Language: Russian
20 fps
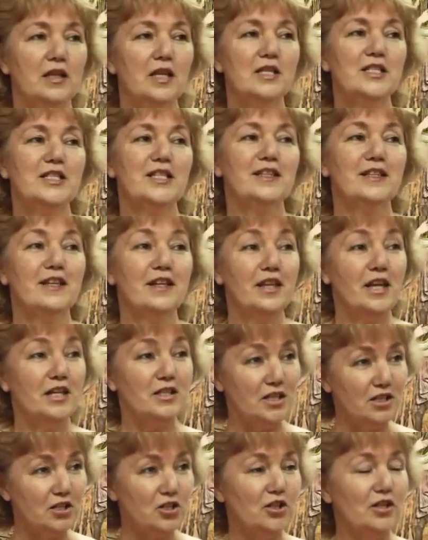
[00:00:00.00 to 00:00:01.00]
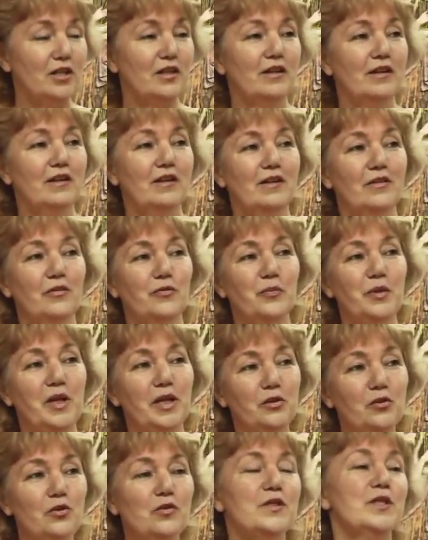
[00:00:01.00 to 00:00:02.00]
Наш центр «Надежды» э,
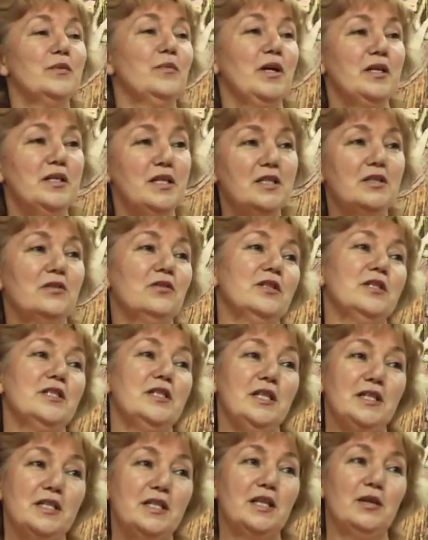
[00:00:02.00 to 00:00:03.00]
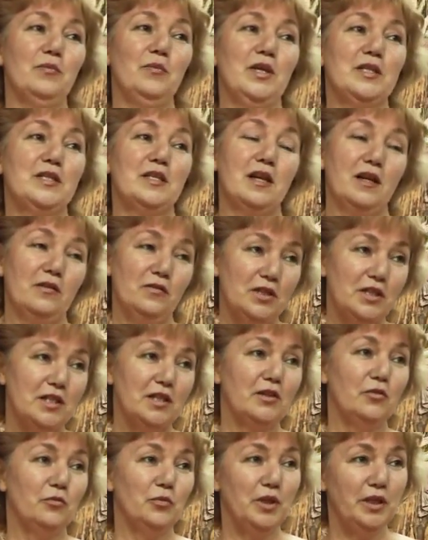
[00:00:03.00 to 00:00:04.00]
вплотную взаимодействует с детскими
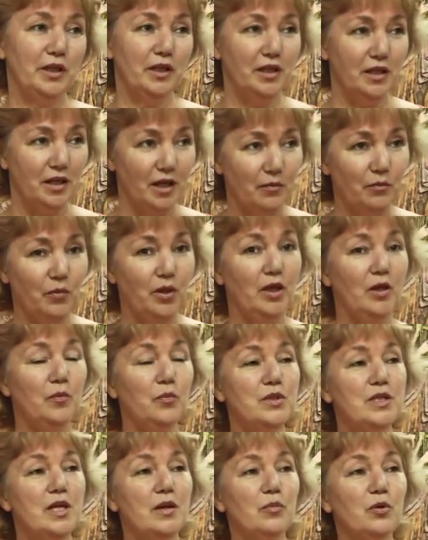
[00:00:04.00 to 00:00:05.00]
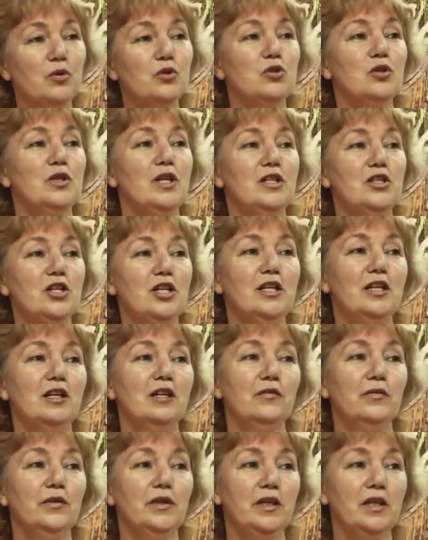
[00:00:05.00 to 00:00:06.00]
оздоровительными лагерями. И по запросу
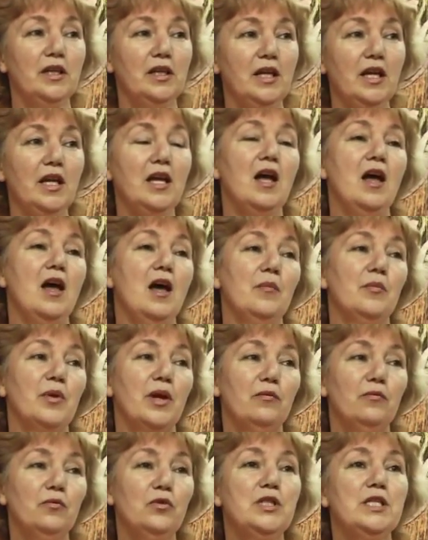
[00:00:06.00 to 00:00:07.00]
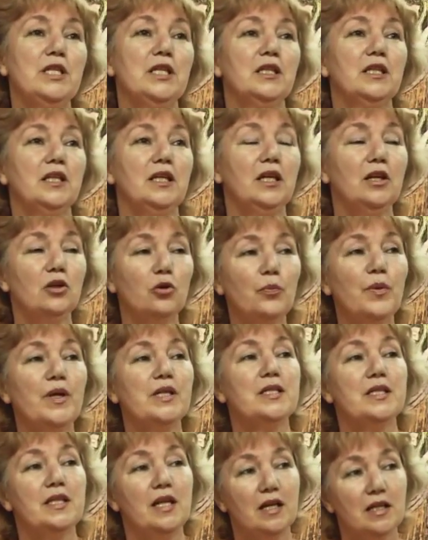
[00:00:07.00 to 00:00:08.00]
начальников лагерей проводят игру по
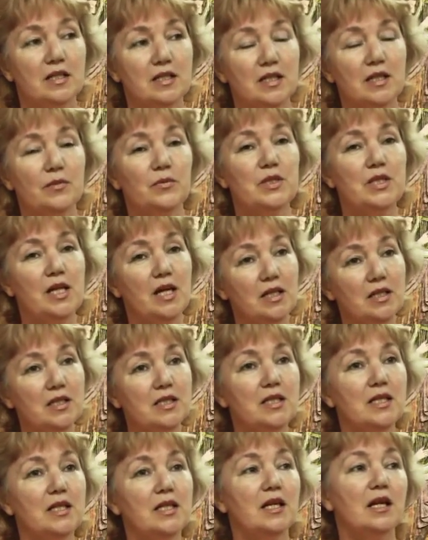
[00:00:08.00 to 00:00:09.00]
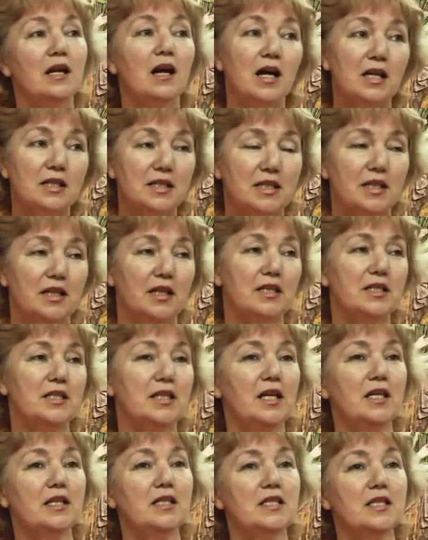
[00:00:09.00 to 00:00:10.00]
станциям. Станции разные,
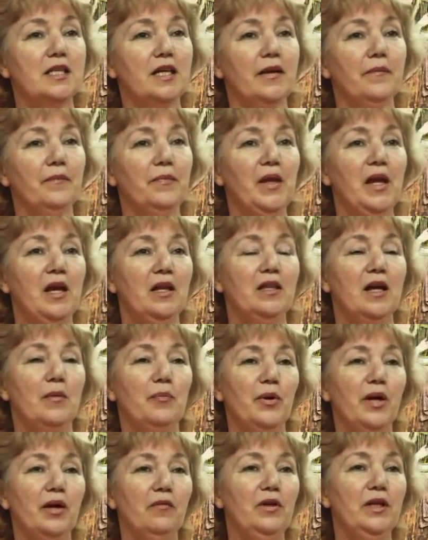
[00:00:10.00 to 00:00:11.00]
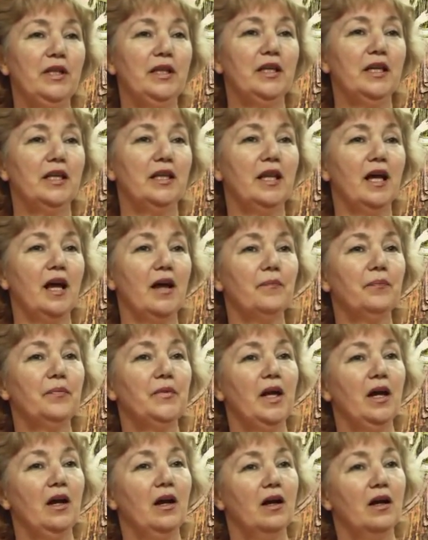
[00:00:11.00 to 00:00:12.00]
станции направленные на
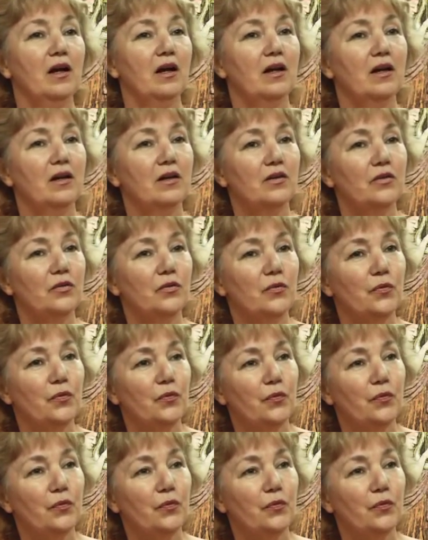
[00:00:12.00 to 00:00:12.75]
э, а?